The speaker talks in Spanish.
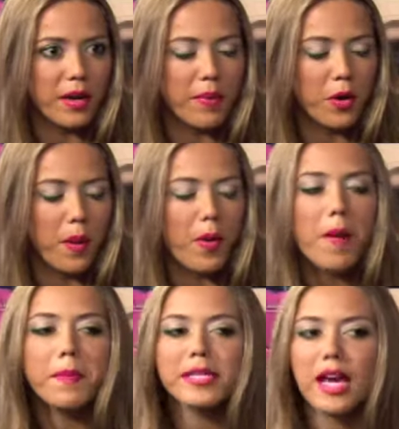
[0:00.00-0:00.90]
pero vamos a
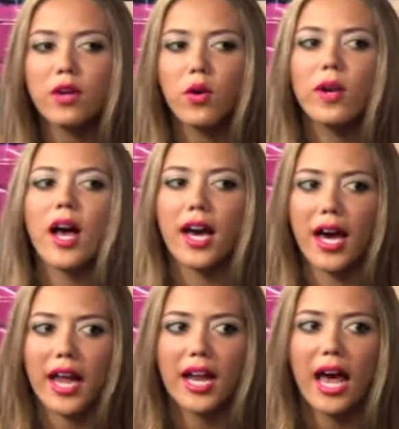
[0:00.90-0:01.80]
empezar con la
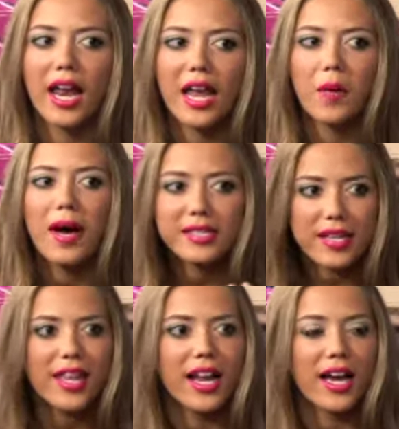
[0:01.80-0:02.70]
cara, la, base
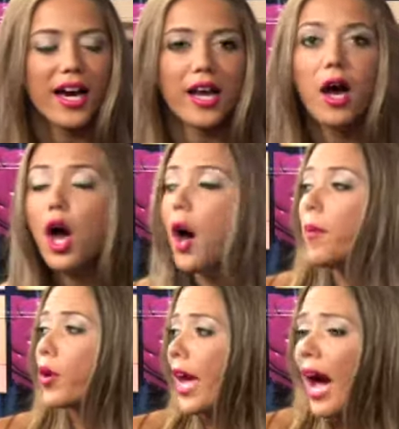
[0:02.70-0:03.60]
de la cara,
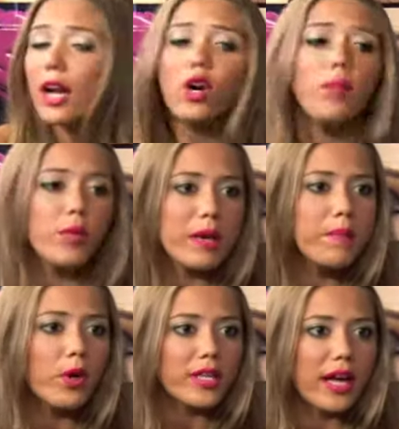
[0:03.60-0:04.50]
porque es algo muy
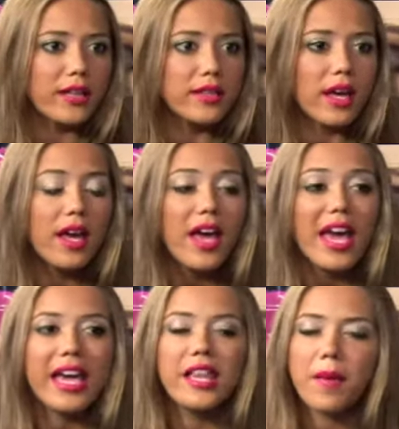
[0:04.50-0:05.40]
importante
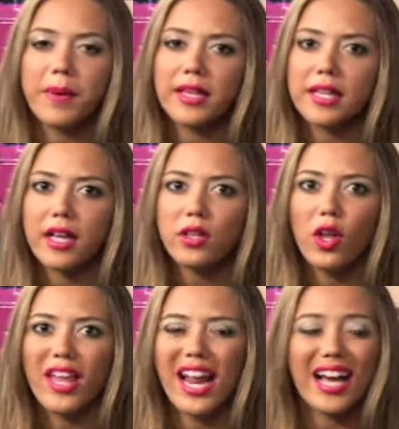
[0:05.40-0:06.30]
y dependiendo
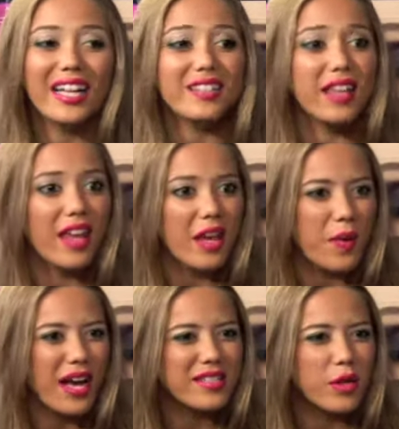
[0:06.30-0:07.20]
de la cantidad de
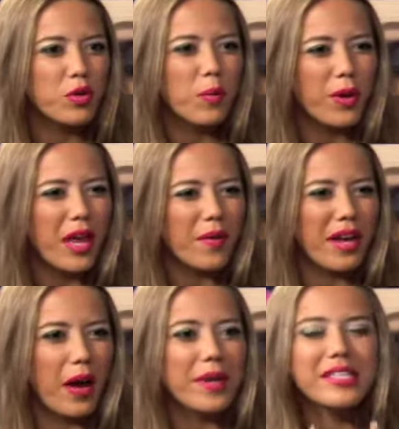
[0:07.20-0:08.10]
base, uno puede
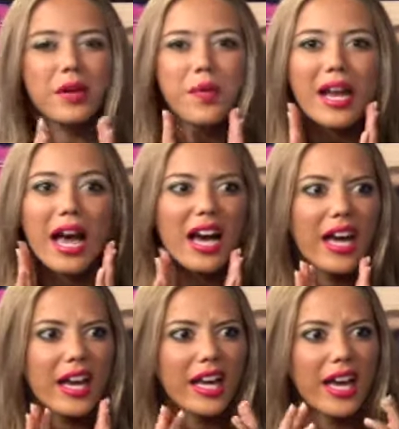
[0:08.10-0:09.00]
a veces ver la
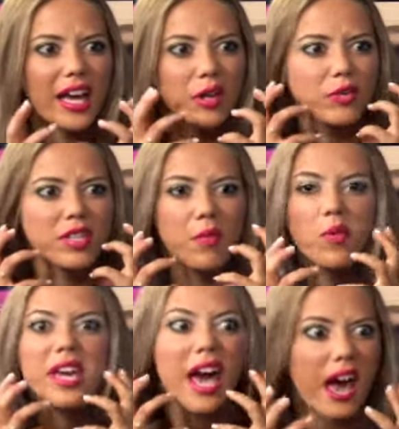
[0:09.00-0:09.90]
cara que, luce
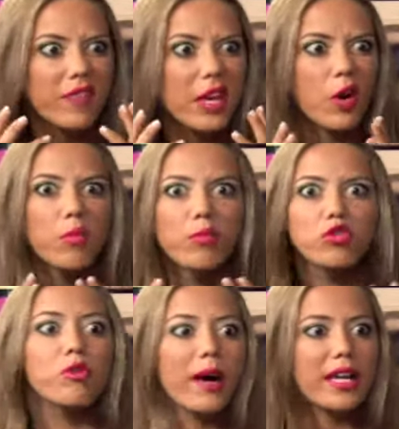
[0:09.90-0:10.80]
muy heavy, con
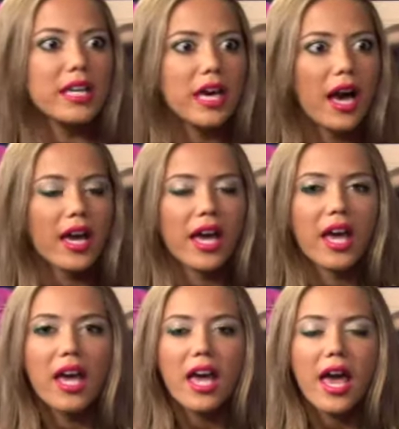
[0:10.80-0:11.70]
mucho maquillaje.
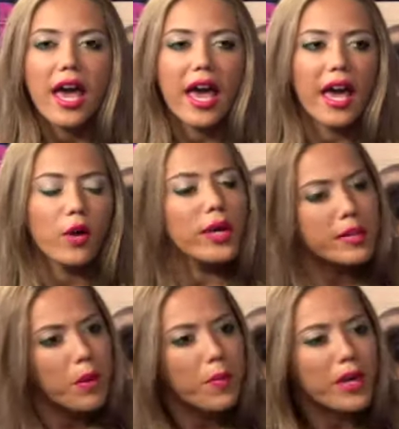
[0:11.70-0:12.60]
Eh,
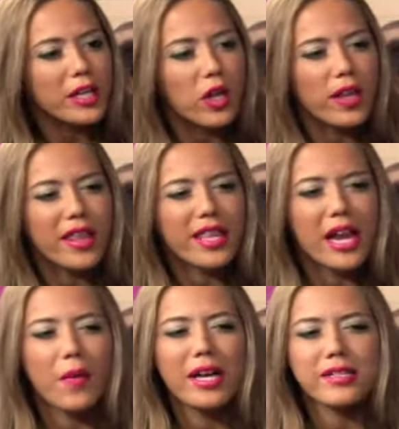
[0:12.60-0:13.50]
cuéntame un poquito de,
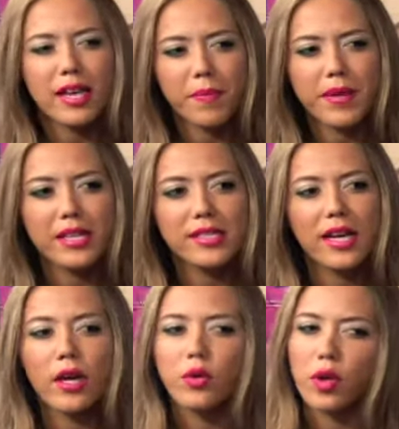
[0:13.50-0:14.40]
la base que piensas
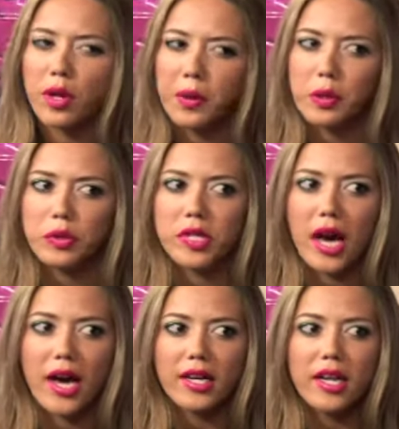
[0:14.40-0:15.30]
que uno debe de
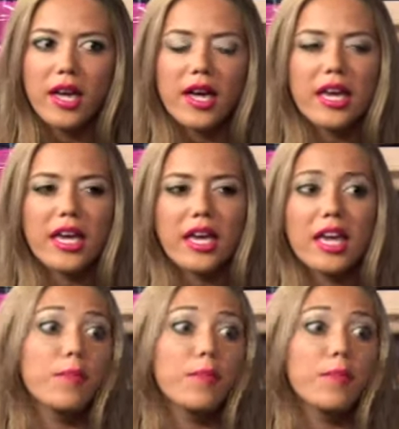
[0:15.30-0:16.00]
usar y,